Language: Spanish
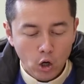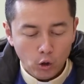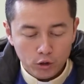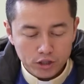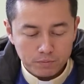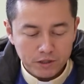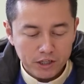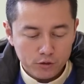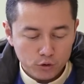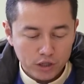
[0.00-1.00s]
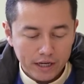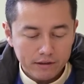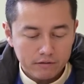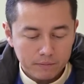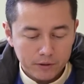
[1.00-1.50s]
Oh Espíritu
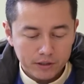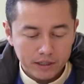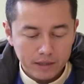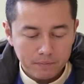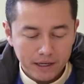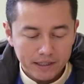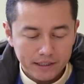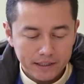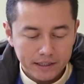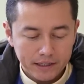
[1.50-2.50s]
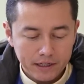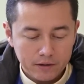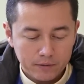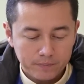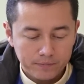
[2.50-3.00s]
Santo, amor del Padre y del
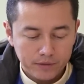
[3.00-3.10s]
Hijo,